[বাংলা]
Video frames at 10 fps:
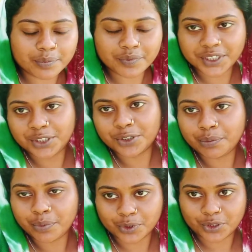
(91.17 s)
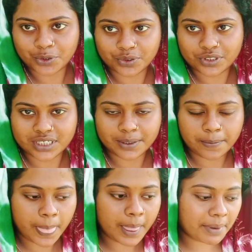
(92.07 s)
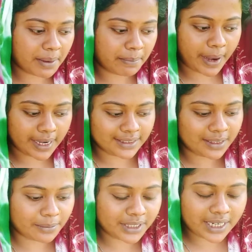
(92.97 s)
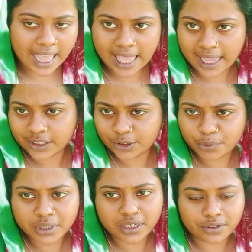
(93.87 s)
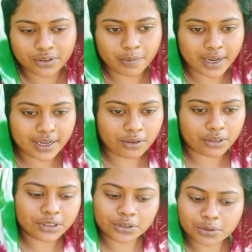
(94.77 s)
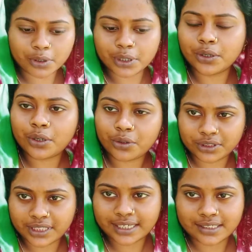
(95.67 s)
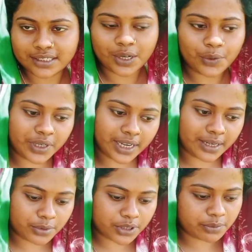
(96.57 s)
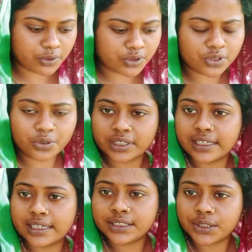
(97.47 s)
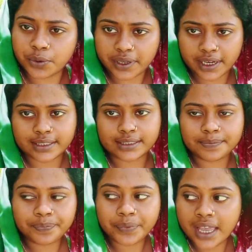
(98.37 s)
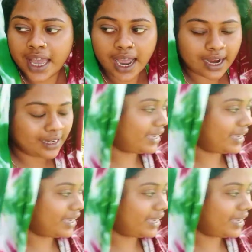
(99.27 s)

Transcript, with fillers: ভিডিও পোস্ট করছি মানে বাড়িতে আমাদের একদমই নেটওয়ার্ক পায় না কদিন তো মর্নিং ওয়াক করতে গেছি জানো ওইখানে বসে পোস্ট করে দিয়েছি হয়ে গেছে আর